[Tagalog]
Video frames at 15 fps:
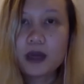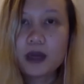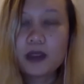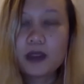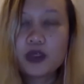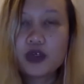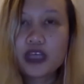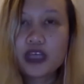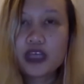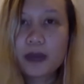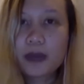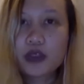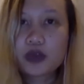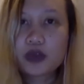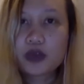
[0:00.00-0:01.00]
Binuon
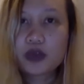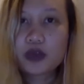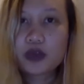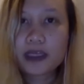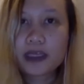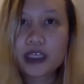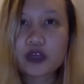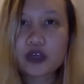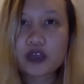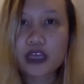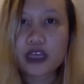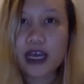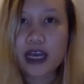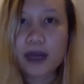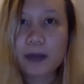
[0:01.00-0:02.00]
namin yung
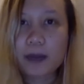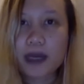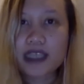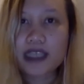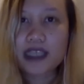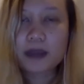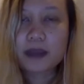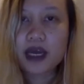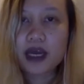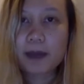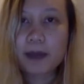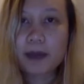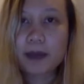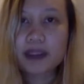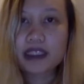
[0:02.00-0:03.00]
pelikula para sa mga
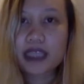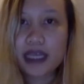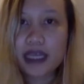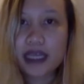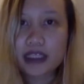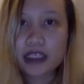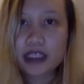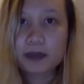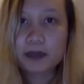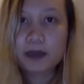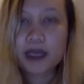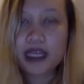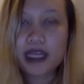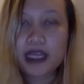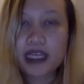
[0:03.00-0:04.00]
kapatid nating
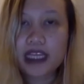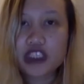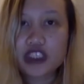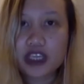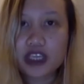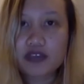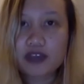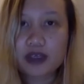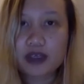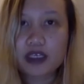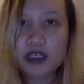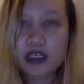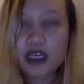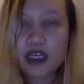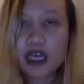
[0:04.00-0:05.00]
PLHIV
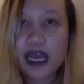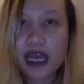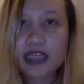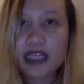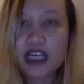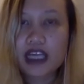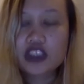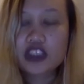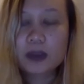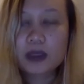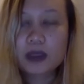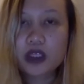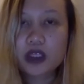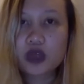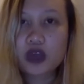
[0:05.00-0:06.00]
at
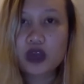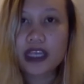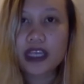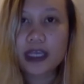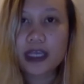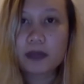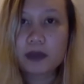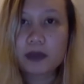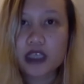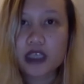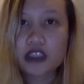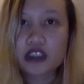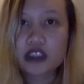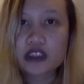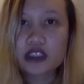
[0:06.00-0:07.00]
LGBTQIA+,
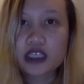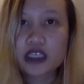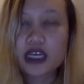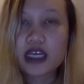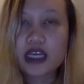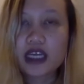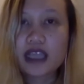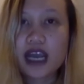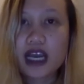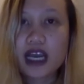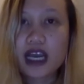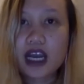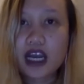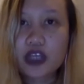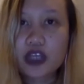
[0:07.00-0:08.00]
na
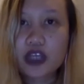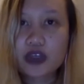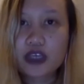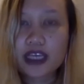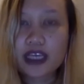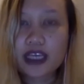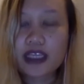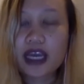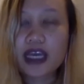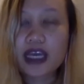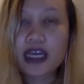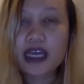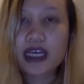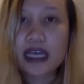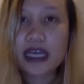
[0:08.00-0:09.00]
hanggang ngayon eh
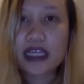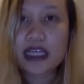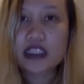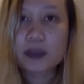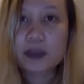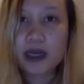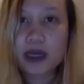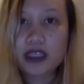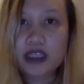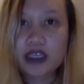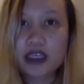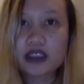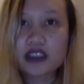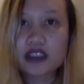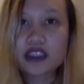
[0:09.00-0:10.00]
nakararanas pa rin
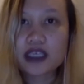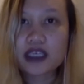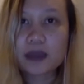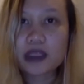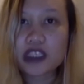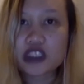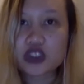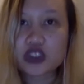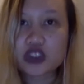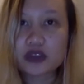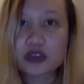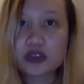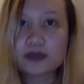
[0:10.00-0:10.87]
ng diskriminasyon.